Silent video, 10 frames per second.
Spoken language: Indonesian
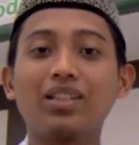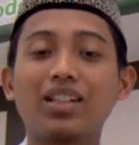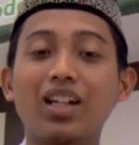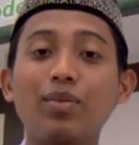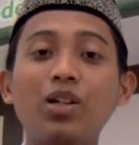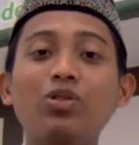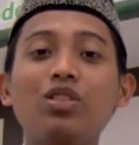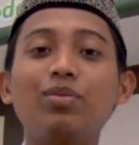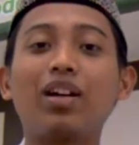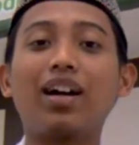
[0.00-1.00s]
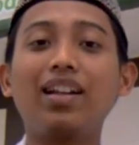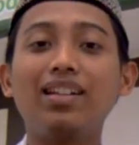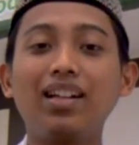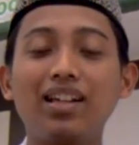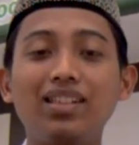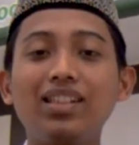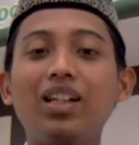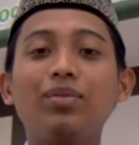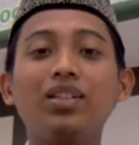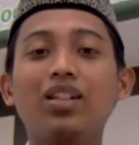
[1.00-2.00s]
kama kutiba 'alal
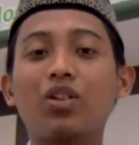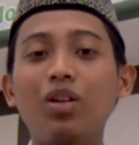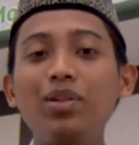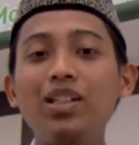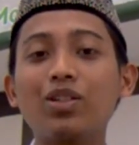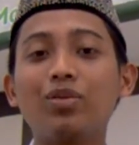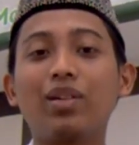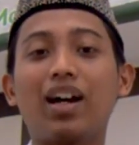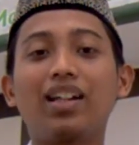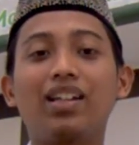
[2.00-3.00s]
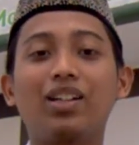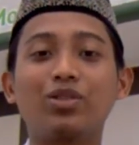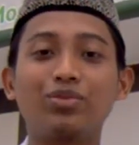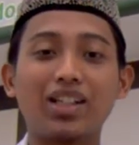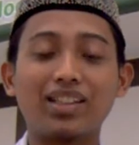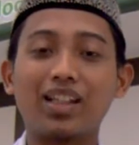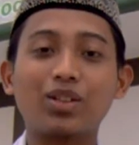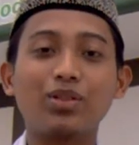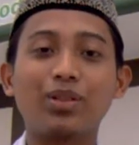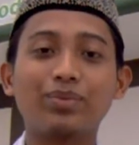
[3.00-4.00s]
ladzina min qablikum la'allakum
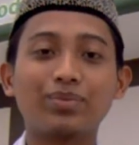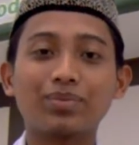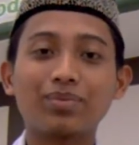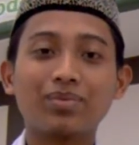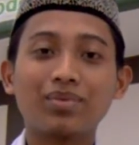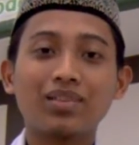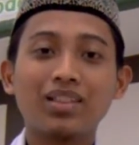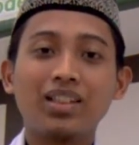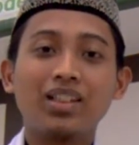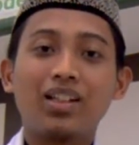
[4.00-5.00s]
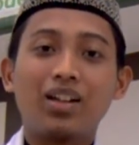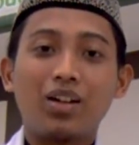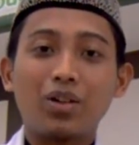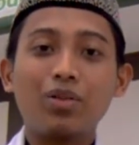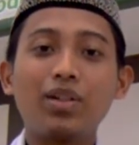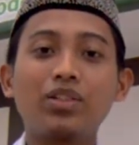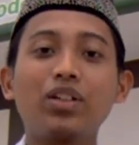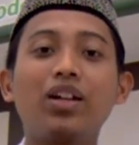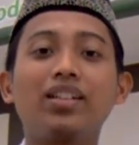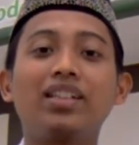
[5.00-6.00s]
tattaqun.
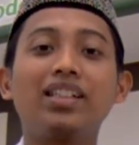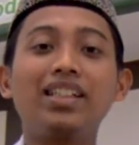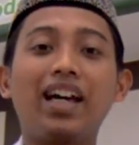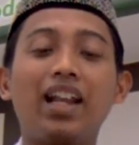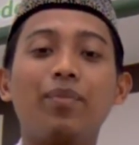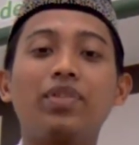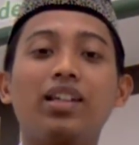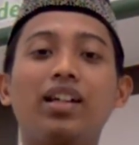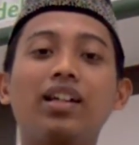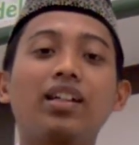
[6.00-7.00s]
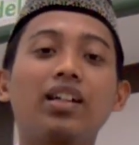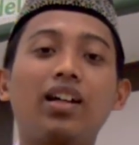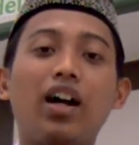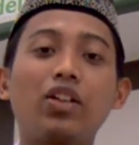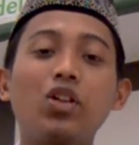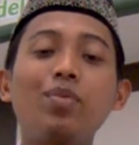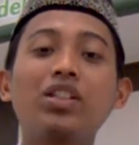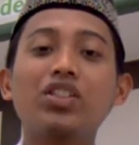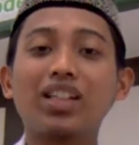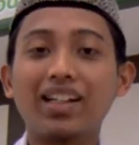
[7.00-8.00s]
Ramadan di dalamnya Allah
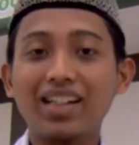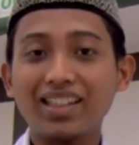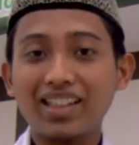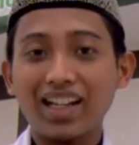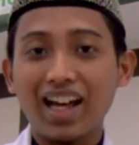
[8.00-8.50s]
mensyariatkan